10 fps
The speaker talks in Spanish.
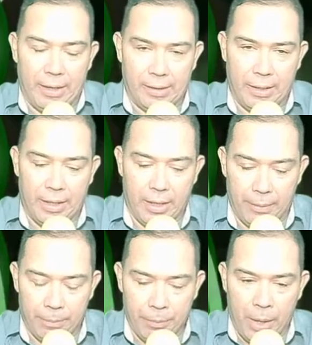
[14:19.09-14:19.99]
Así
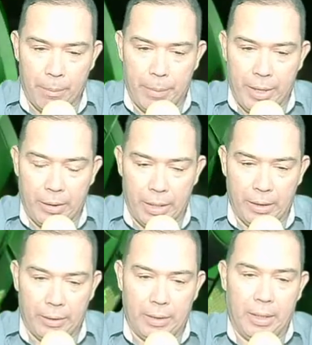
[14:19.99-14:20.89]
que
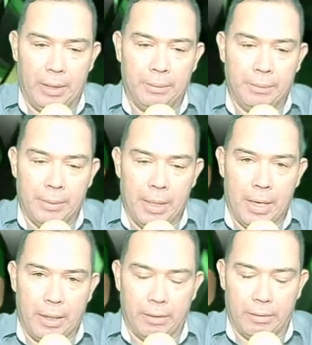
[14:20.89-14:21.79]
pendiente,
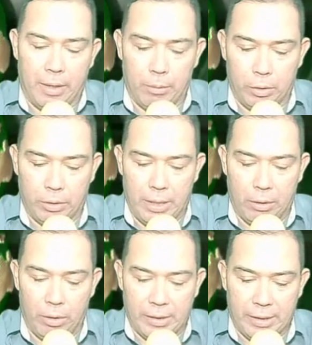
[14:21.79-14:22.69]
aquí estaremos
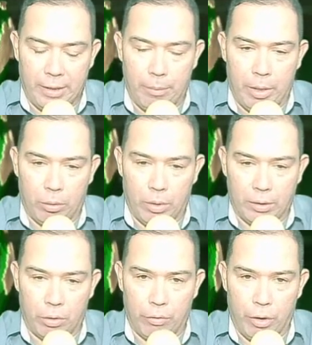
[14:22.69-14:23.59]
dándole seguimiento a
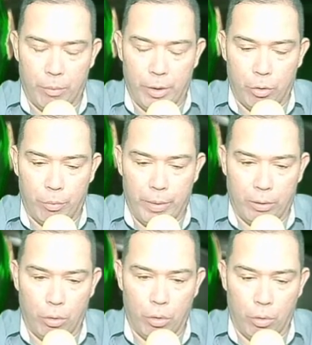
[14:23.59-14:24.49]
estos fenómenos
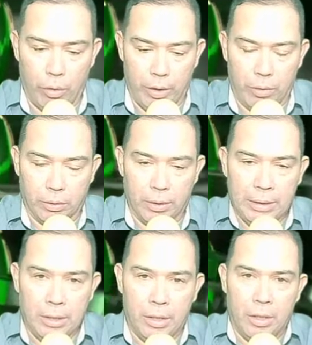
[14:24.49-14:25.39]
meteorológicos.
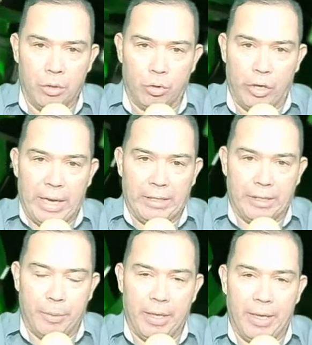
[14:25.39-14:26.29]
Soy Alex
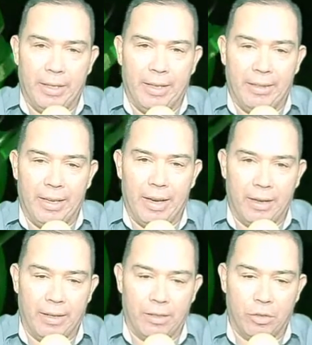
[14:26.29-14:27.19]
Espinal desde la
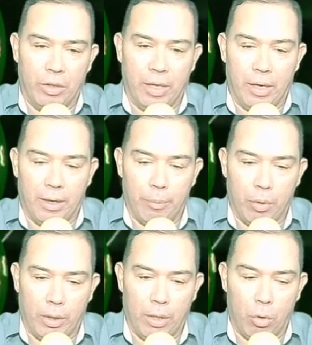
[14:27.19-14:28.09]
redacción del
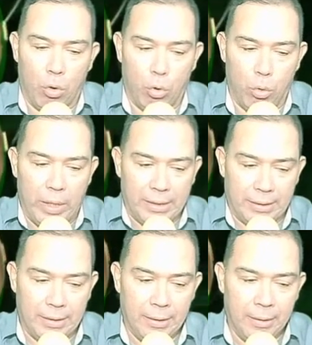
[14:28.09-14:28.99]
Reportero
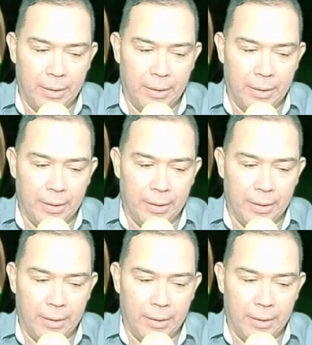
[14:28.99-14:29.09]
Honduras.